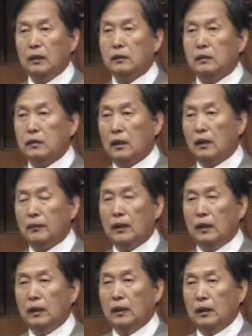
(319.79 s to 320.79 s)
그
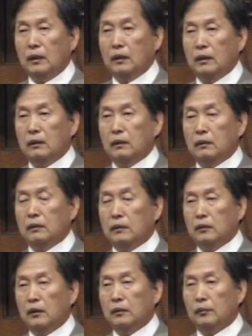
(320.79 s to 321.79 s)
사람이 그
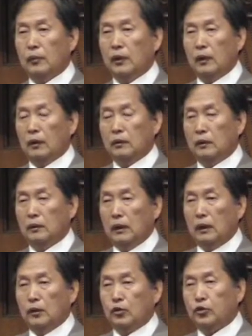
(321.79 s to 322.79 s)
저 뭐야 그
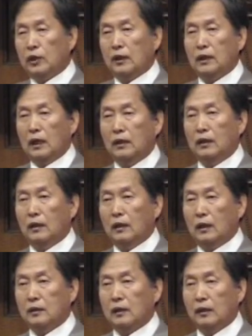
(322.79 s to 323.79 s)
수장 딸인데
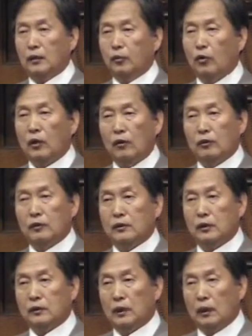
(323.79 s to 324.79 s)
11살인데
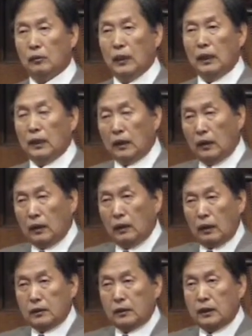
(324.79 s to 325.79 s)
포카혼터스그 사람
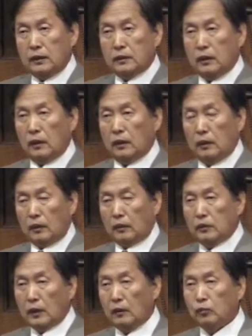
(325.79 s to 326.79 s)
어렸을 때 그냥
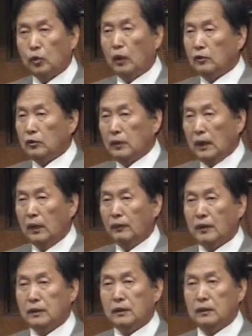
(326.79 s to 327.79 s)
그 사람 도와줘서
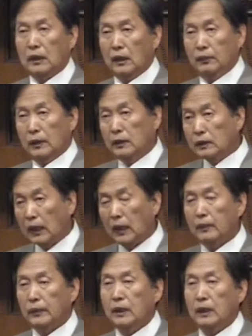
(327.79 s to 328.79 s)
해방시킨 사람인데 그
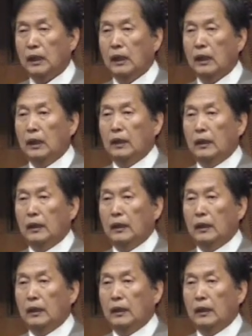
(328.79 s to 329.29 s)
사람이